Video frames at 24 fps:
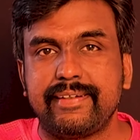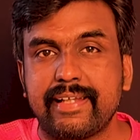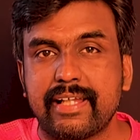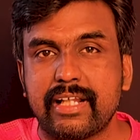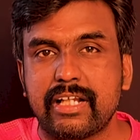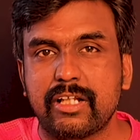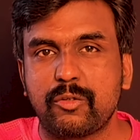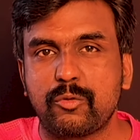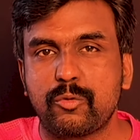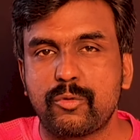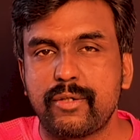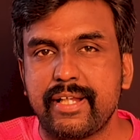
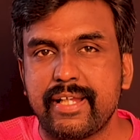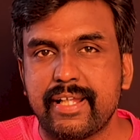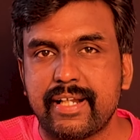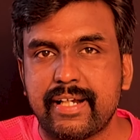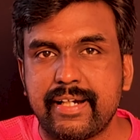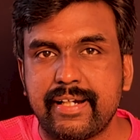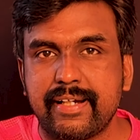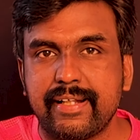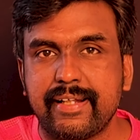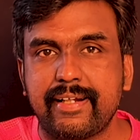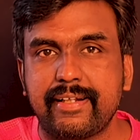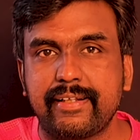ஏறக்குறைய
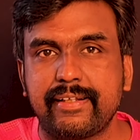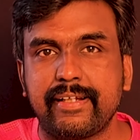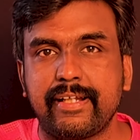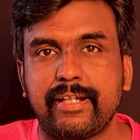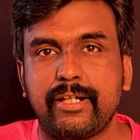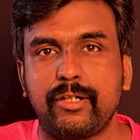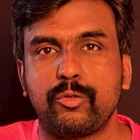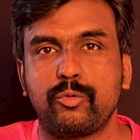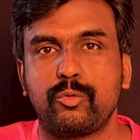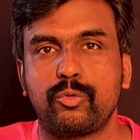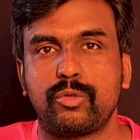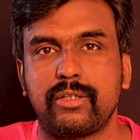ரெண்டாயிரத்தி
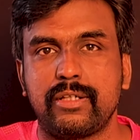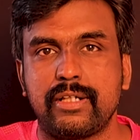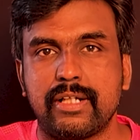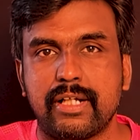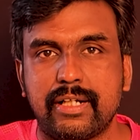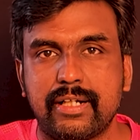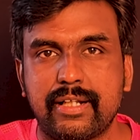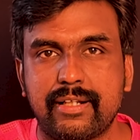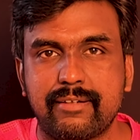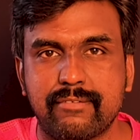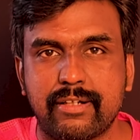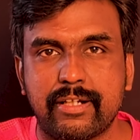ஐநூறு
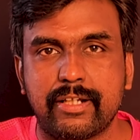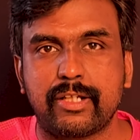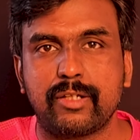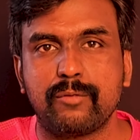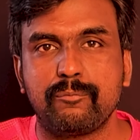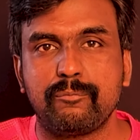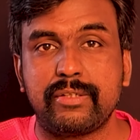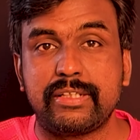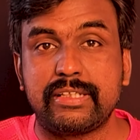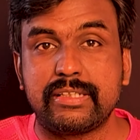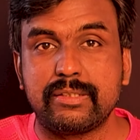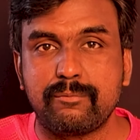டாலர்
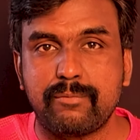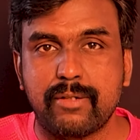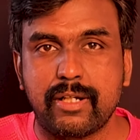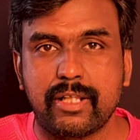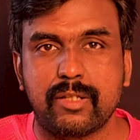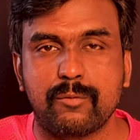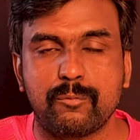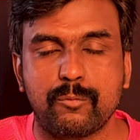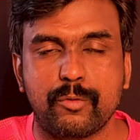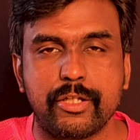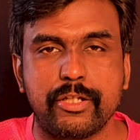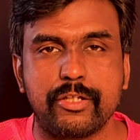வரைக்கும்
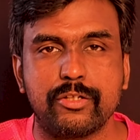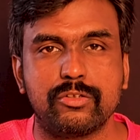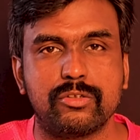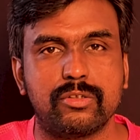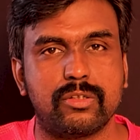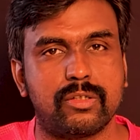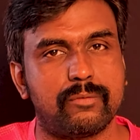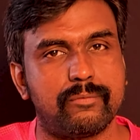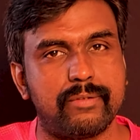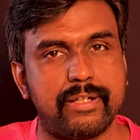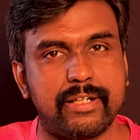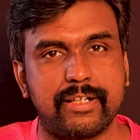மிச்சப்படுத்த முடியும்
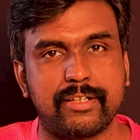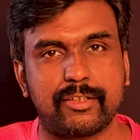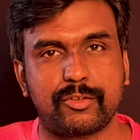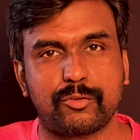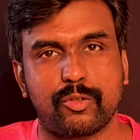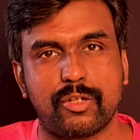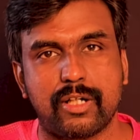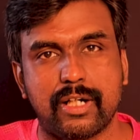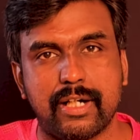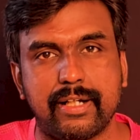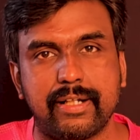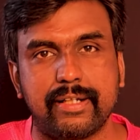அப்படின்னு
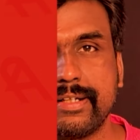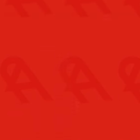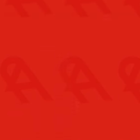சொல்கிறாங்க